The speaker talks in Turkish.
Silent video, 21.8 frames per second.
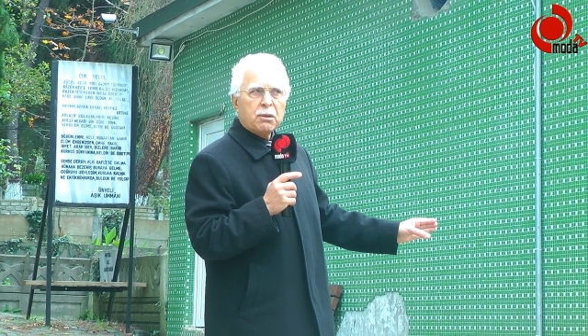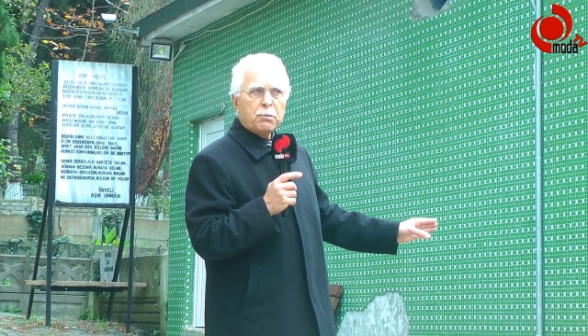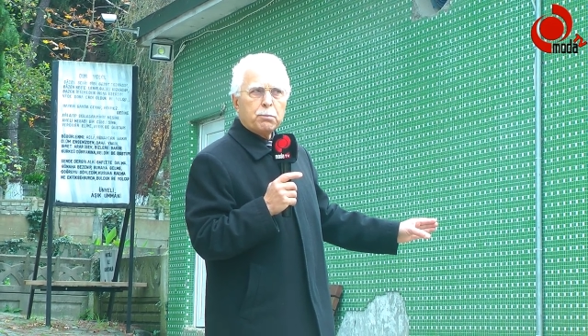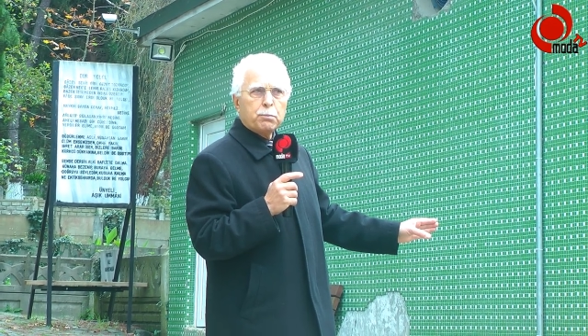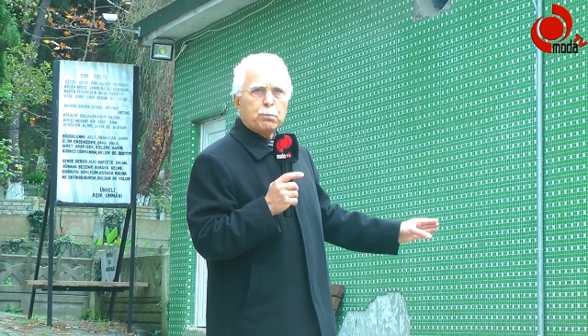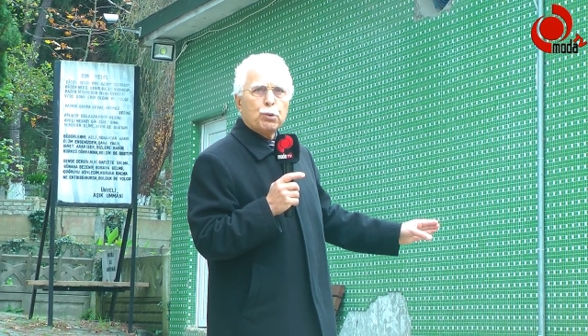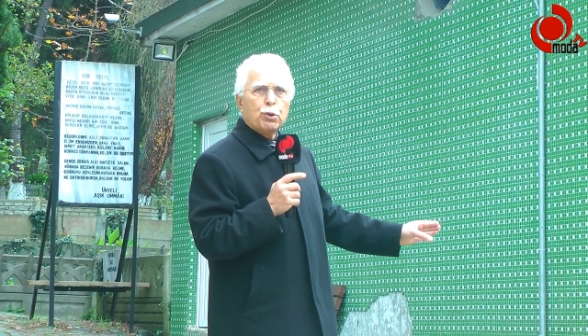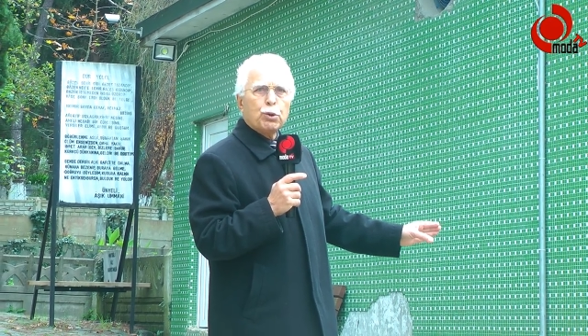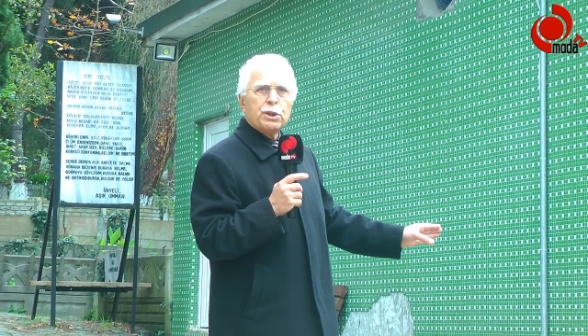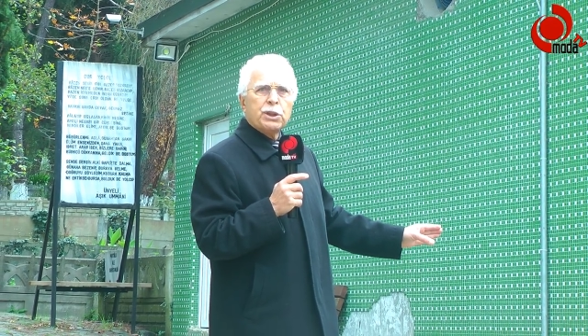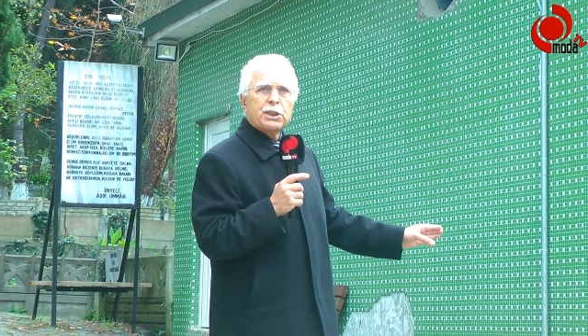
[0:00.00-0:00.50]

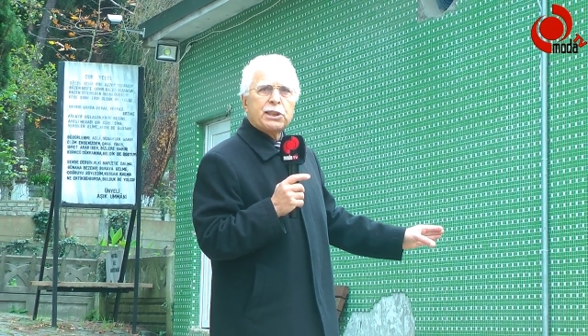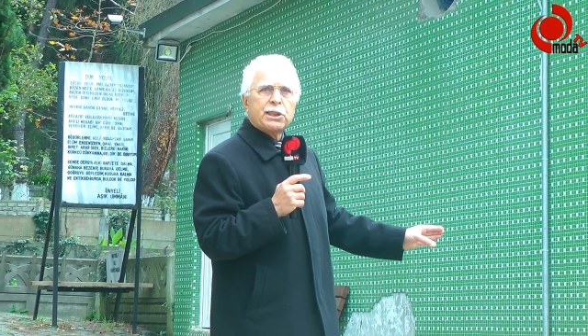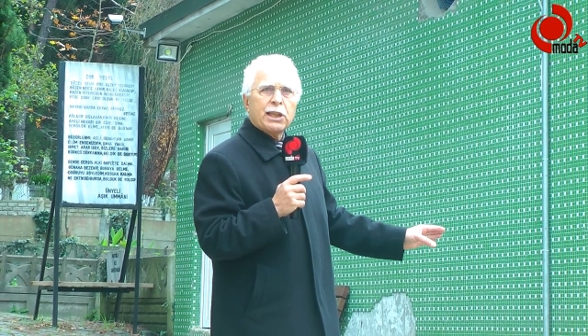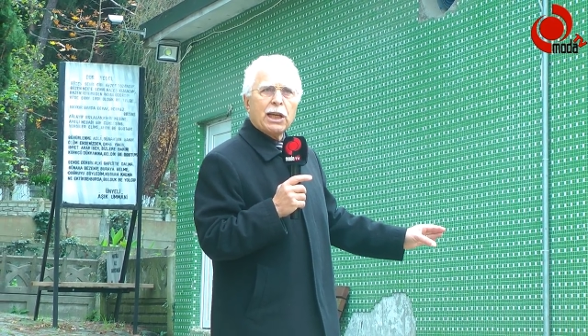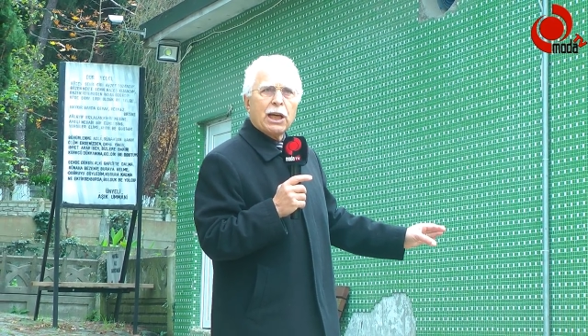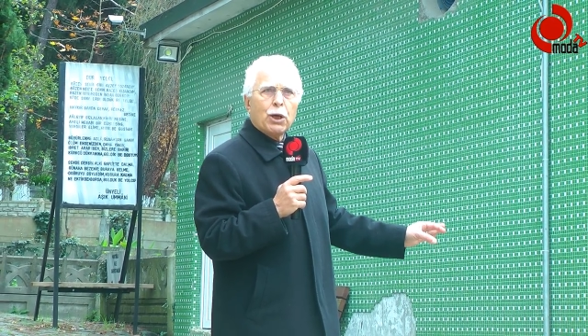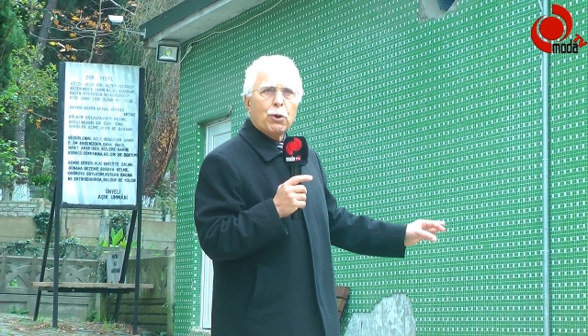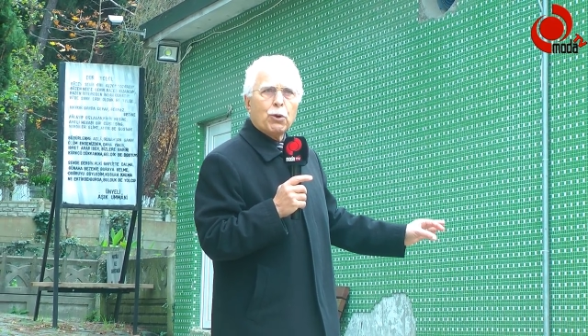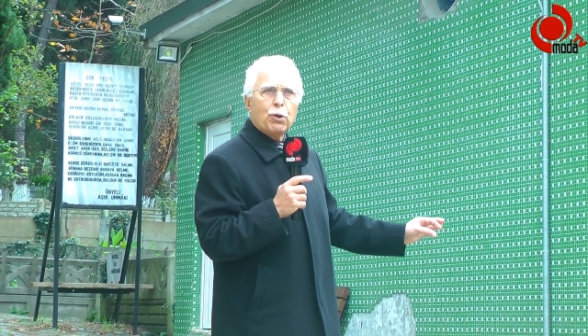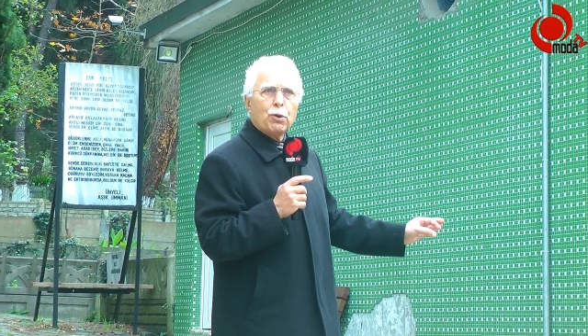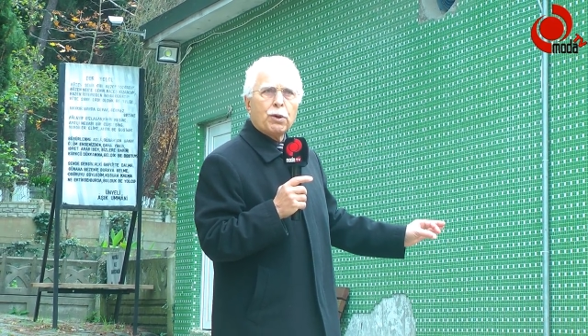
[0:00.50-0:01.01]
Bu işe
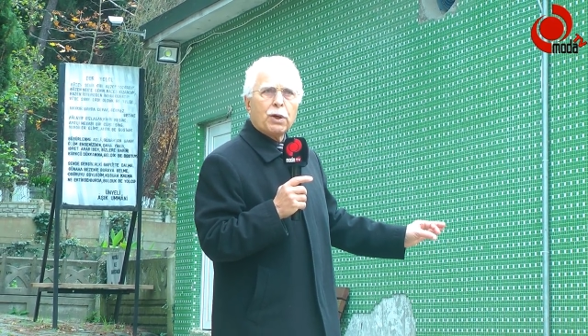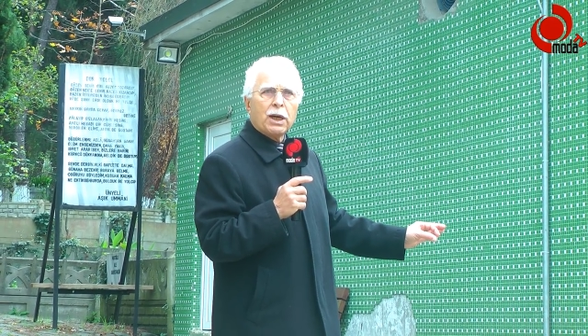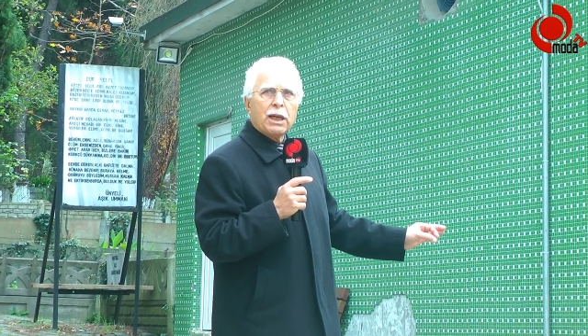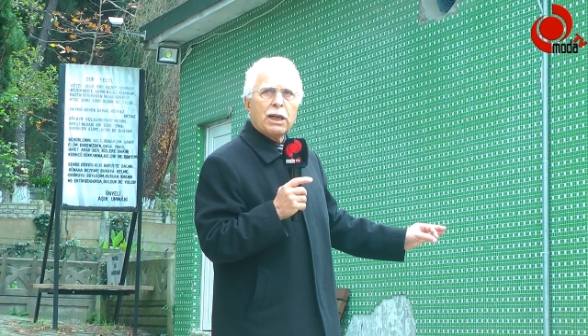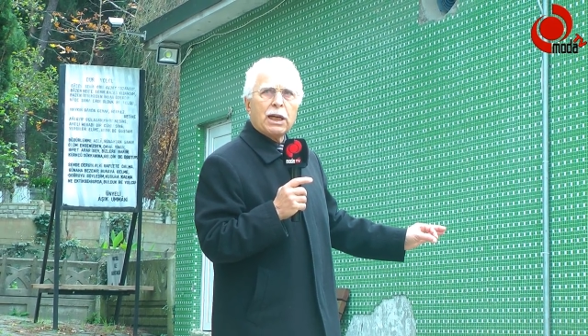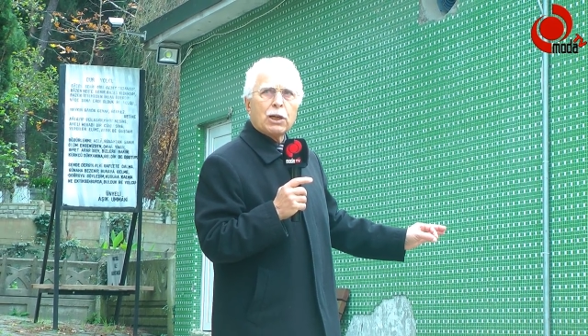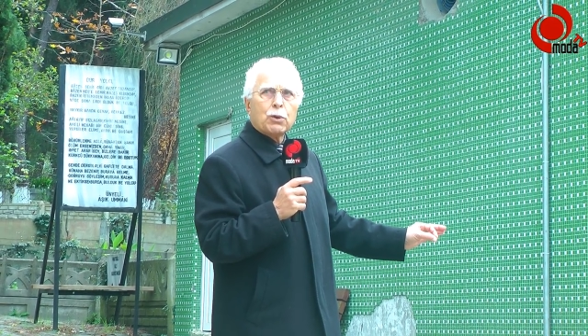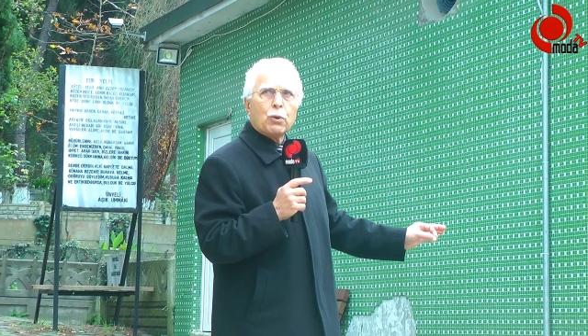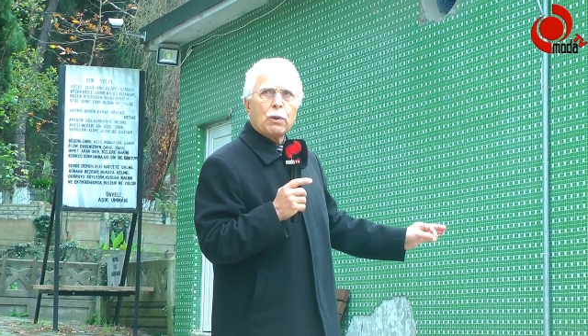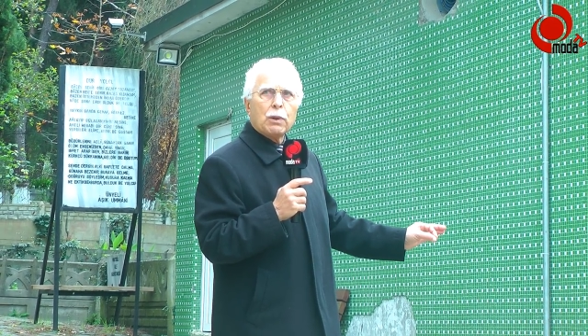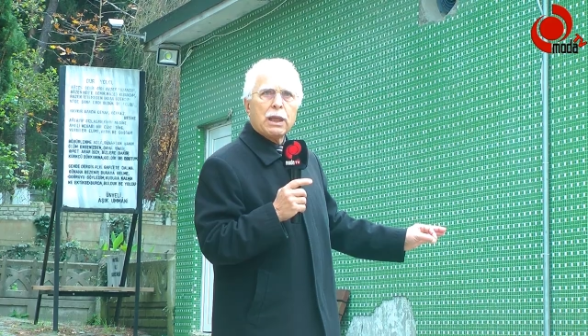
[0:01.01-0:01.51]
ön
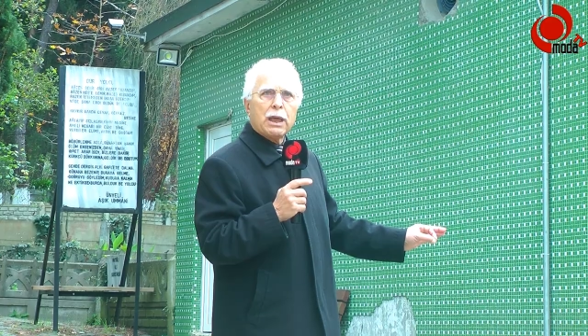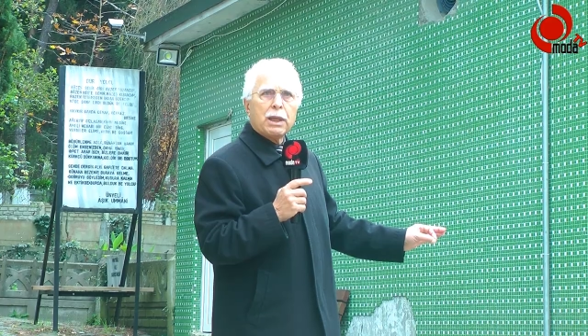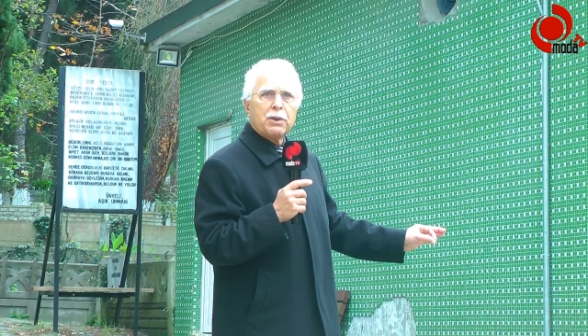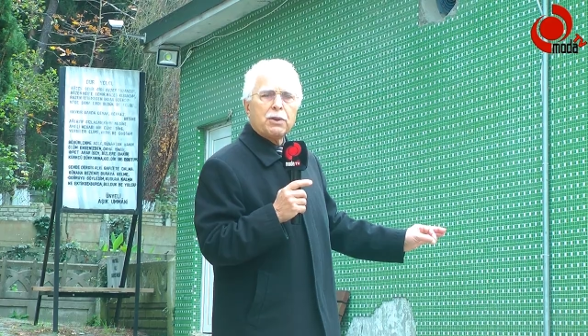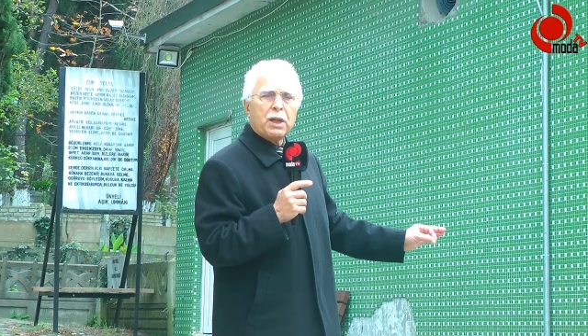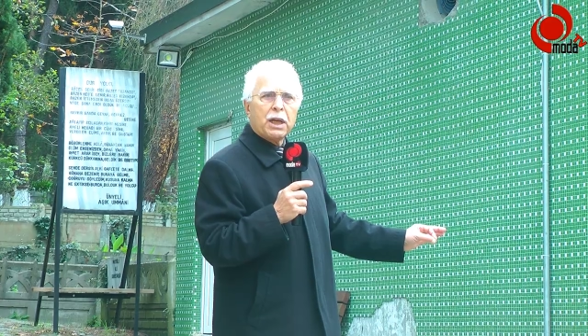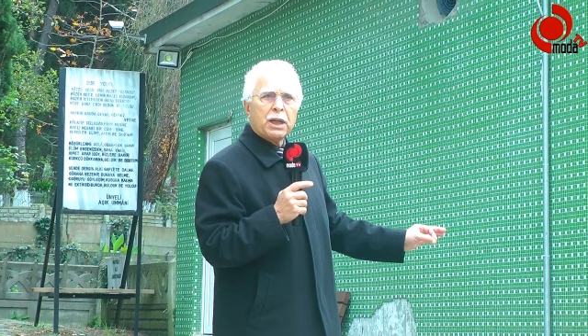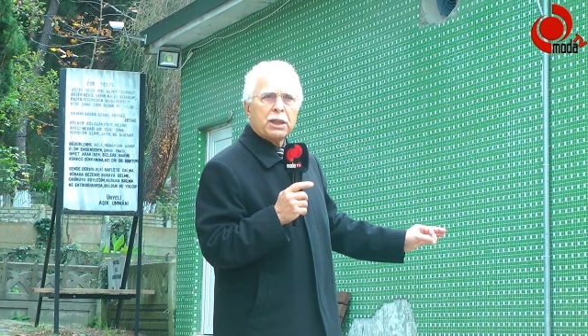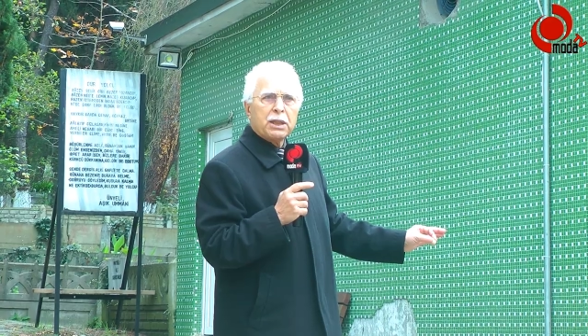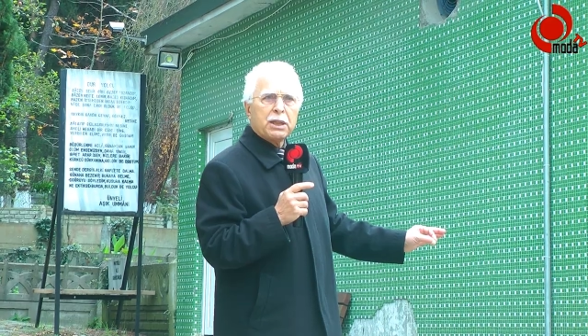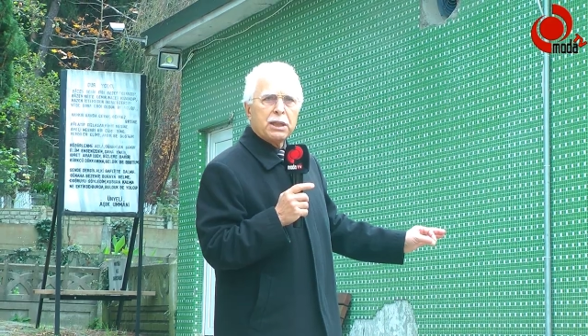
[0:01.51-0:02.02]
ayak
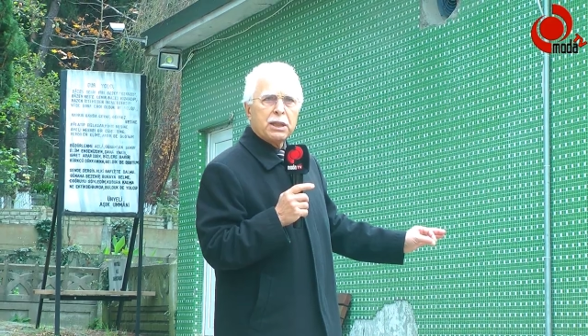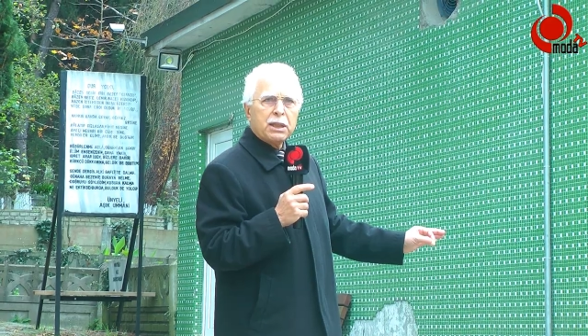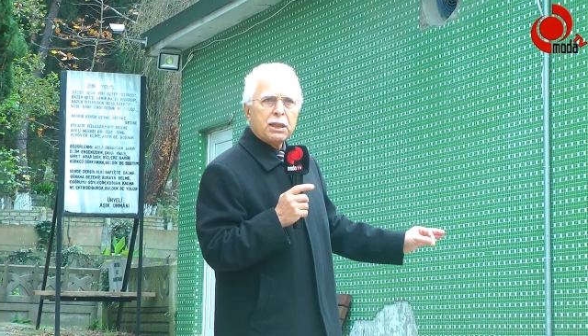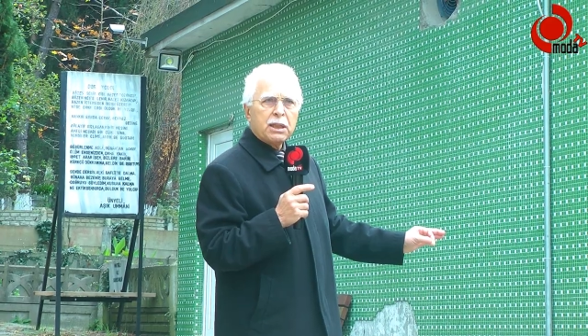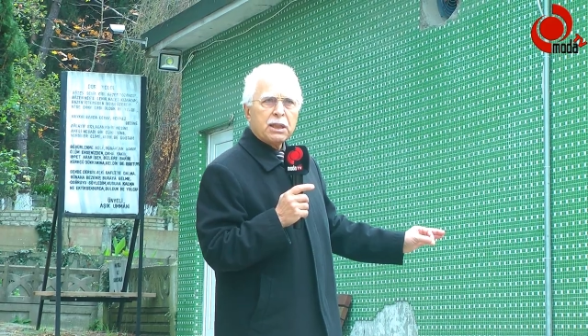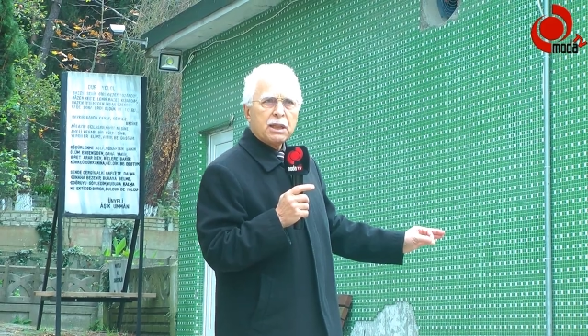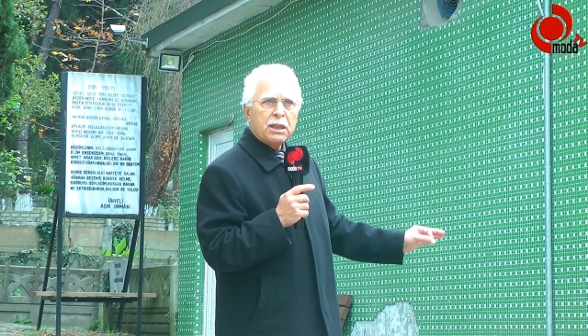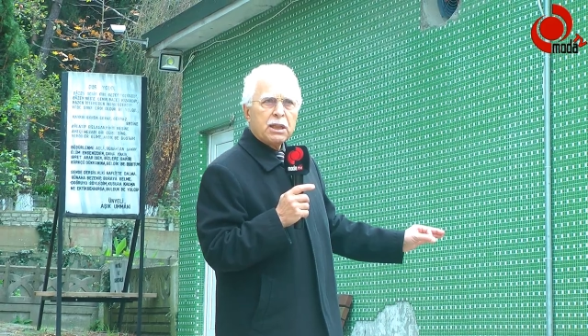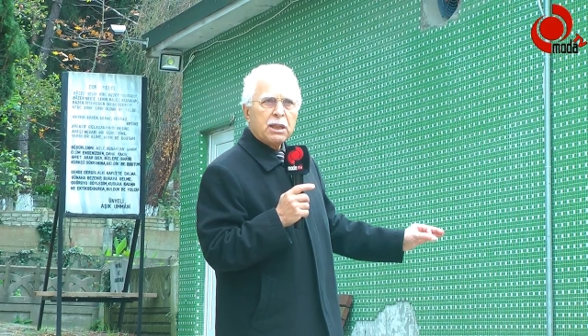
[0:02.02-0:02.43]
olanları,